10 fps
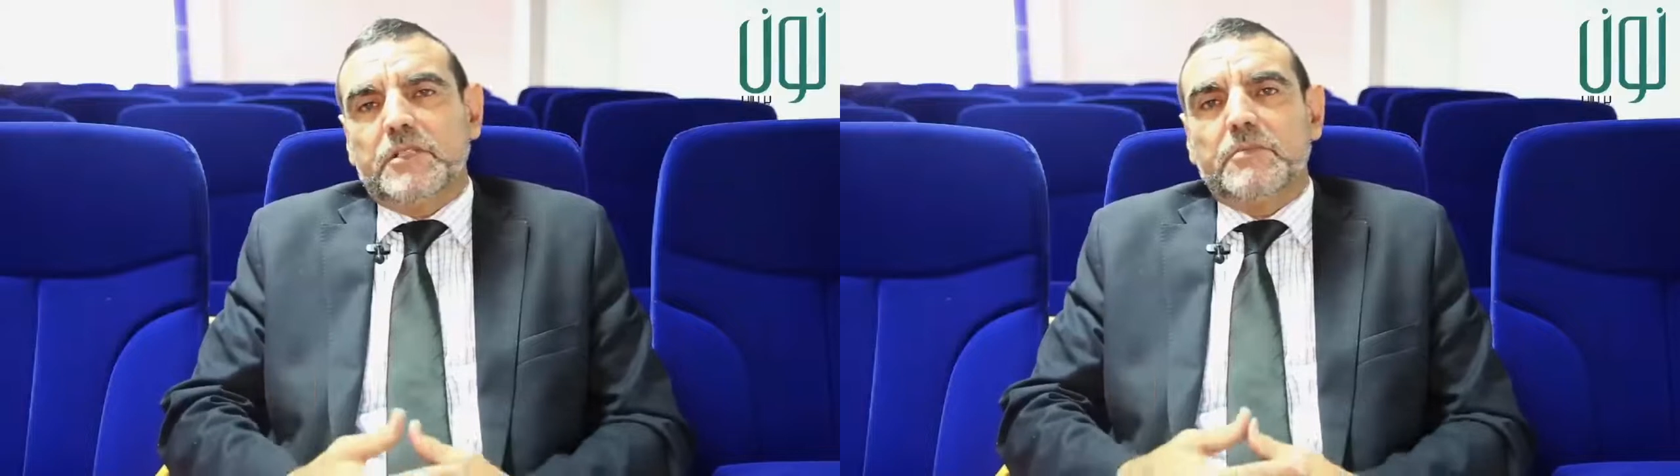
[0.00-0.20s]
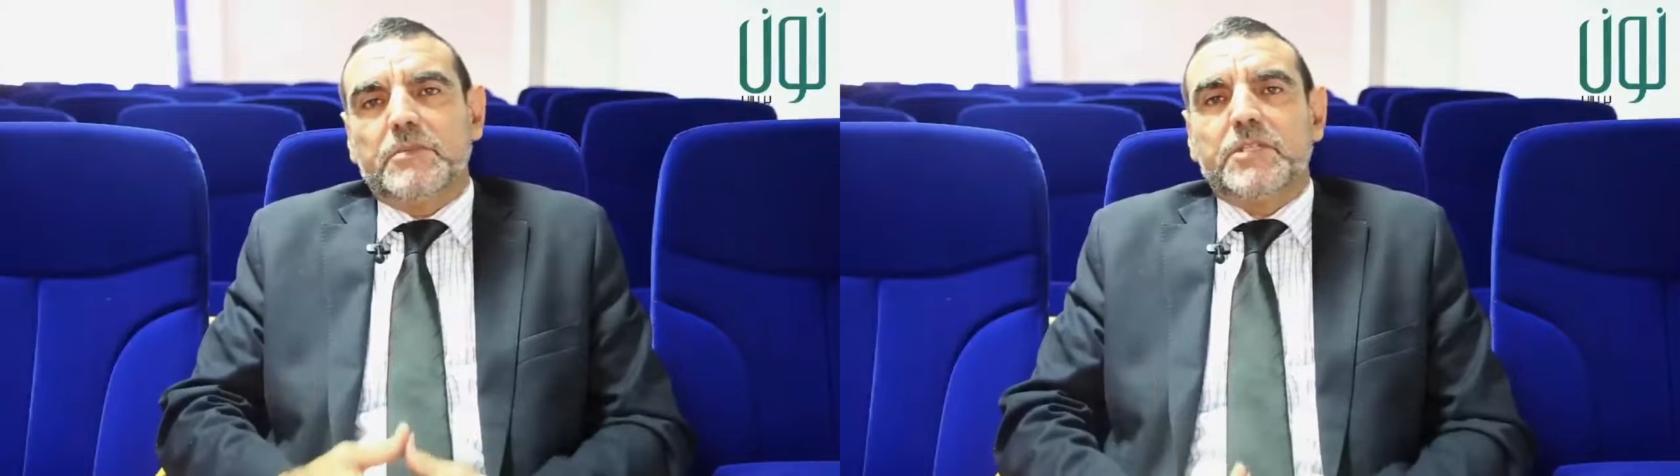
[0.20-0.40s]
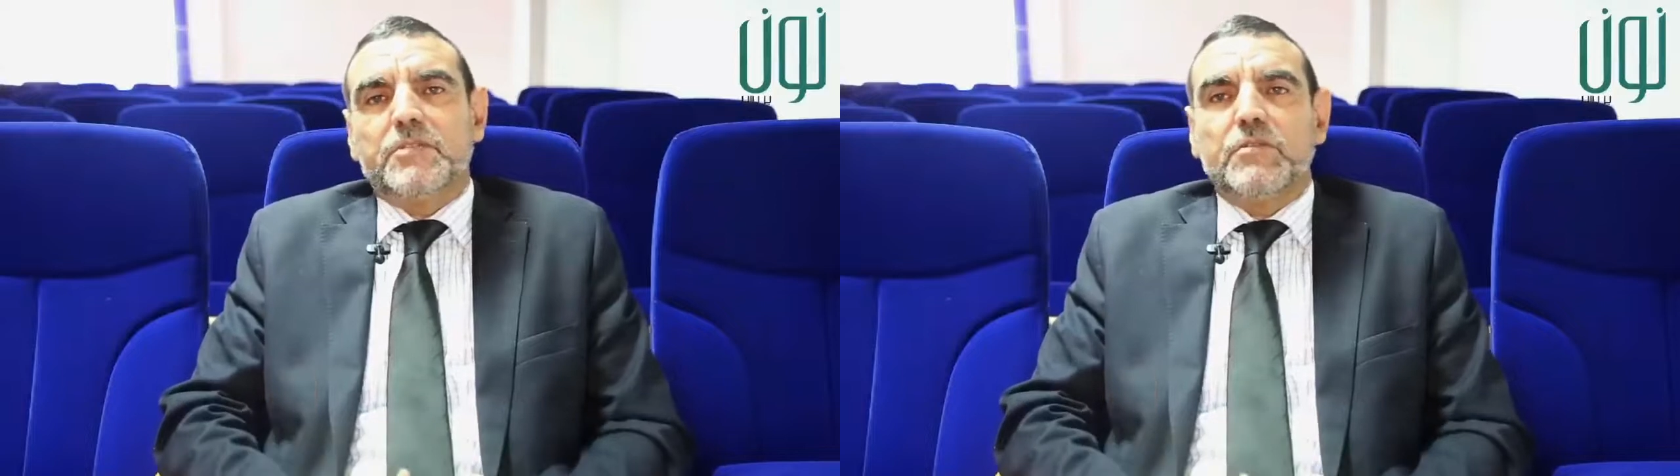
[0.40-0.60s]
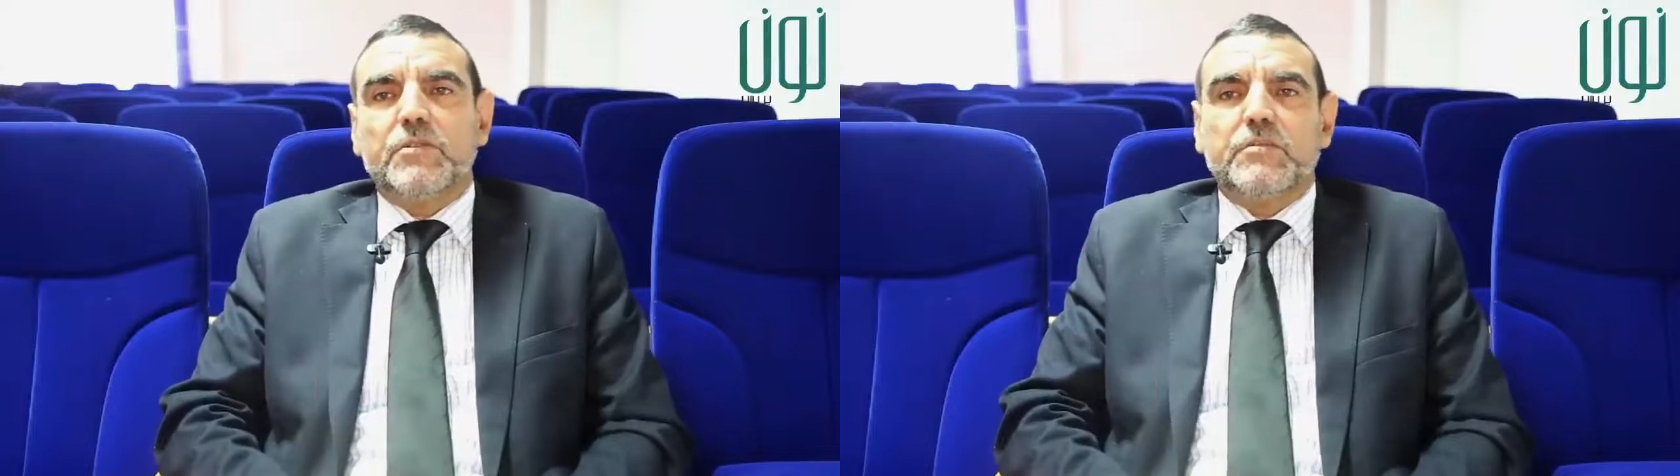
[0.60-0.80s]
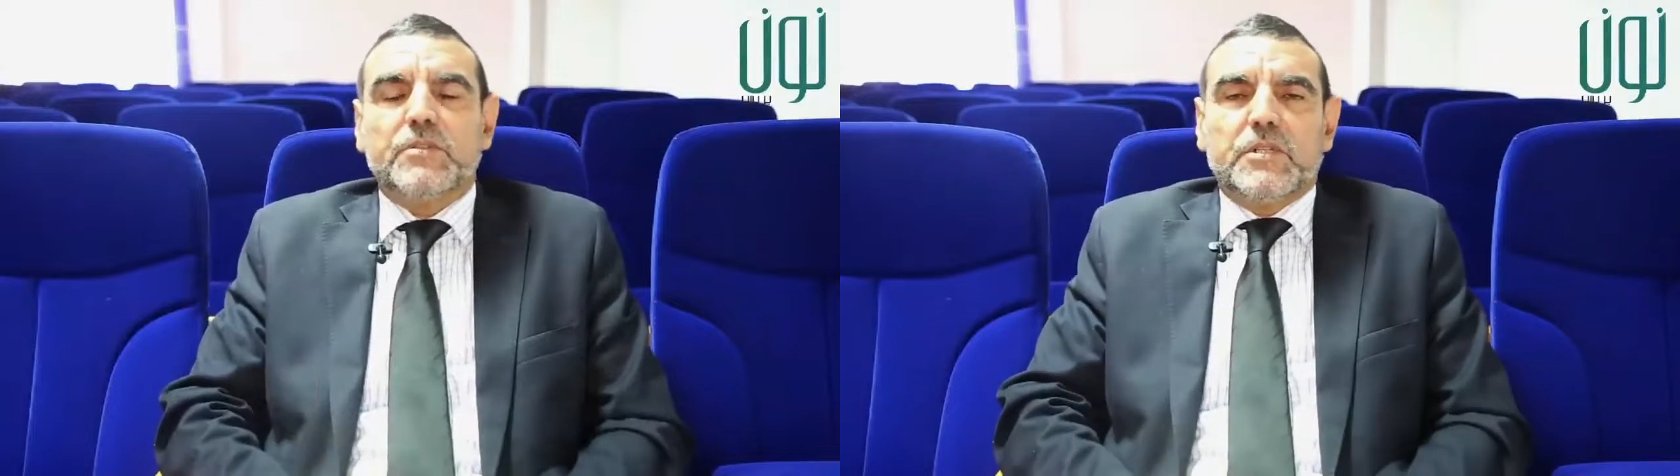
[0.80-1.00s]
يعني نبسطوا
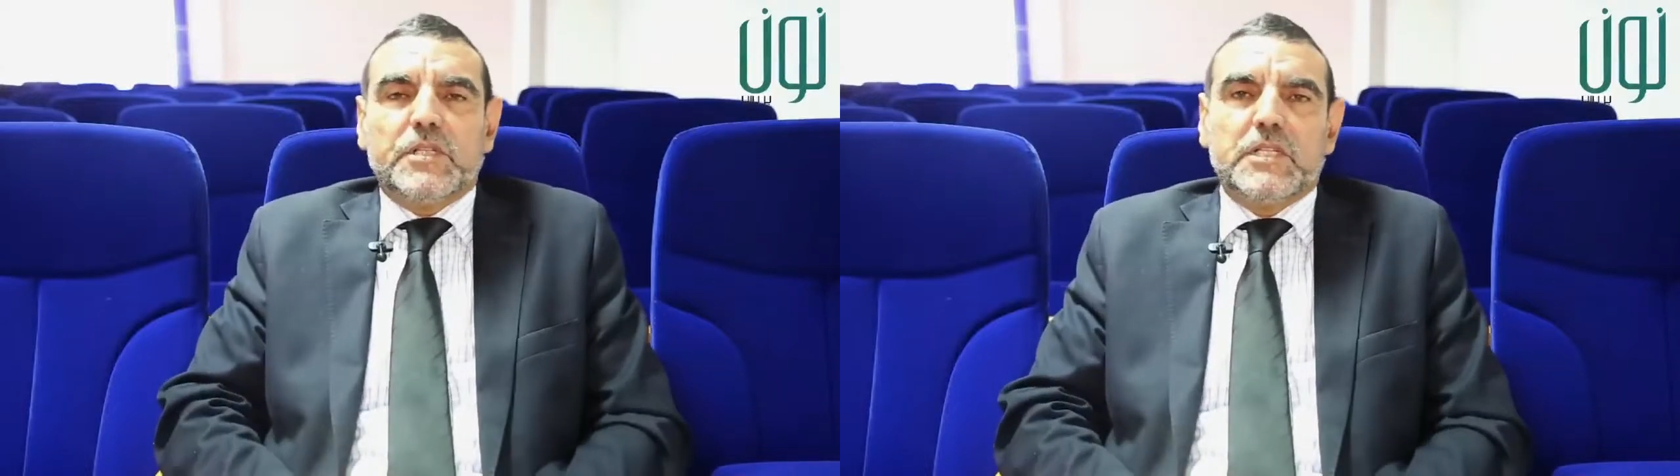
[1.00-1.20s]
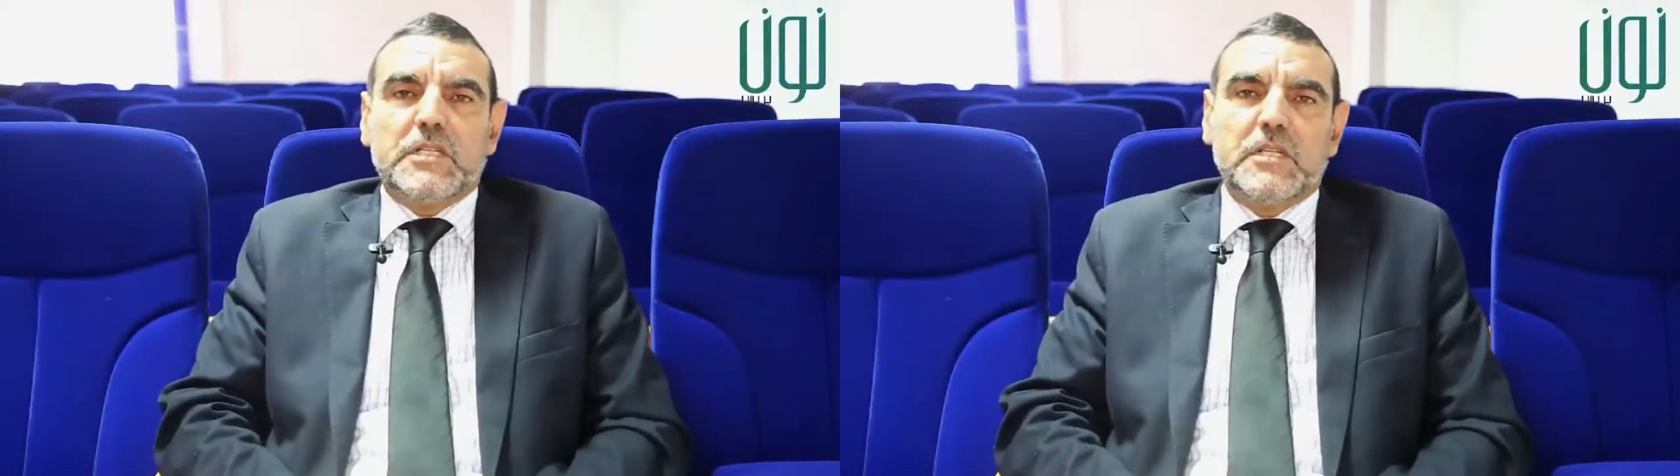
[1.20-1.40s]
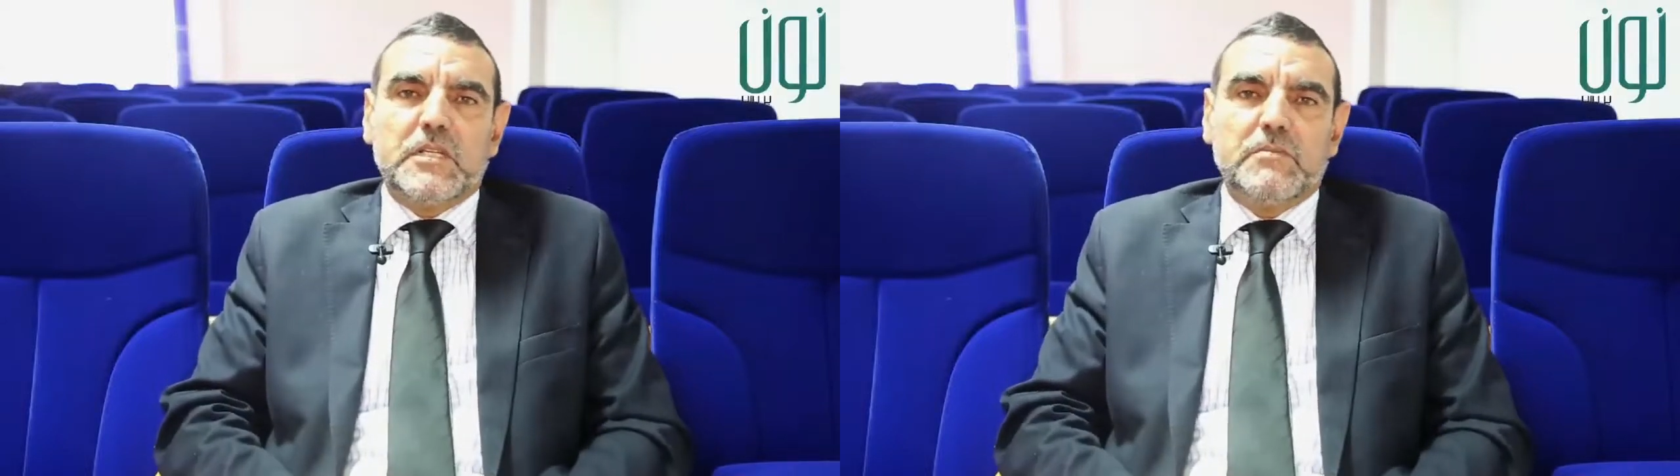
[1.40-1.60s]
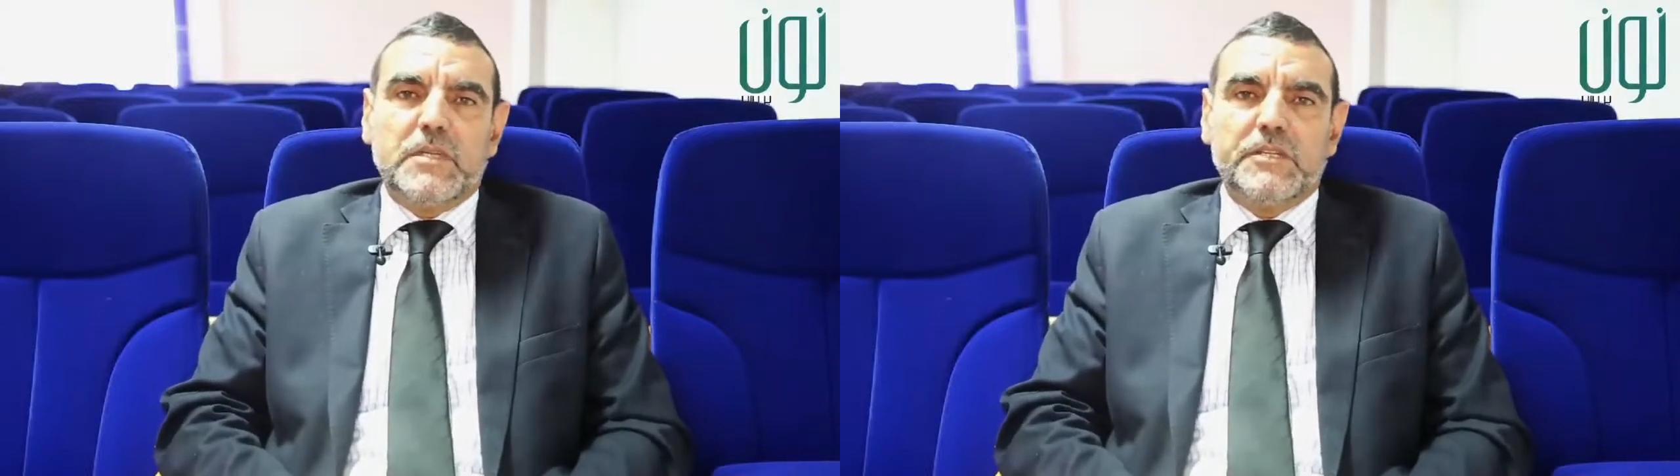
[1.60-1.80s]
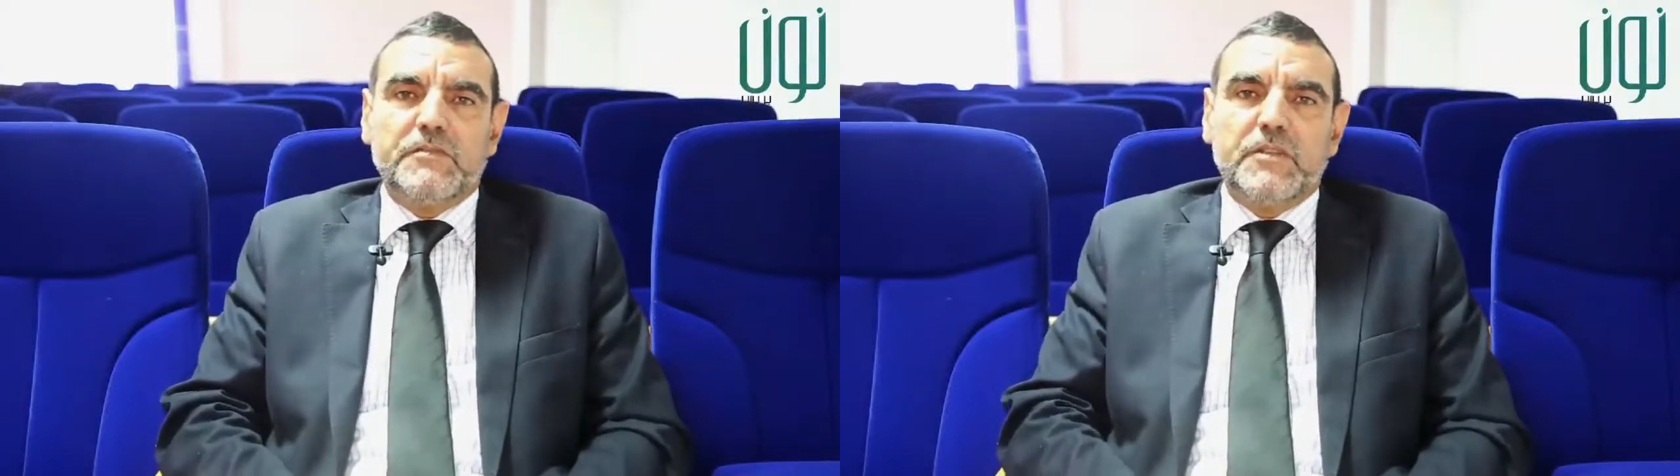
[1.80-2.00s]
الامور للناس
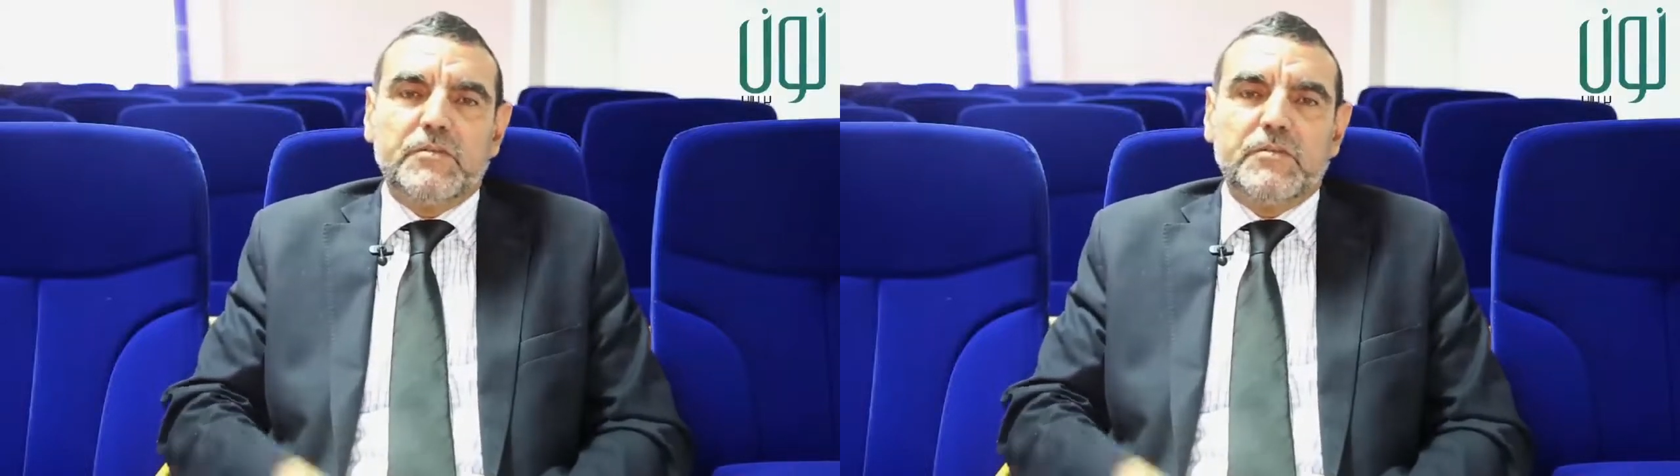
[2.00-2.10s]
المعرفه